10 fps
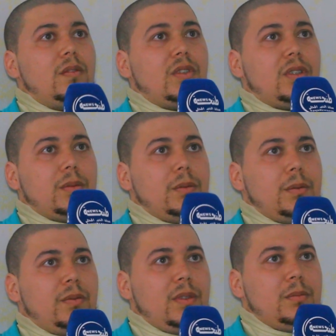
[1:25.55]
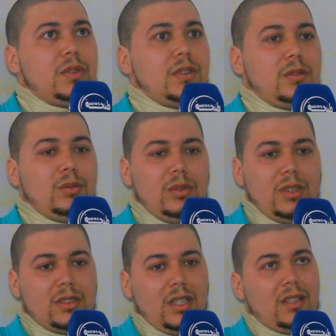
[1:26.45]
في الطبيب فهمتي
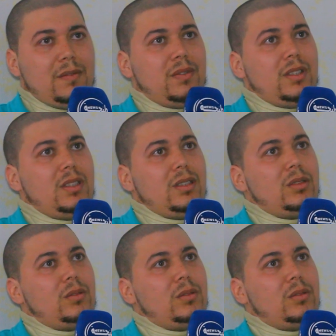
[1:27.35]
والناس عارفه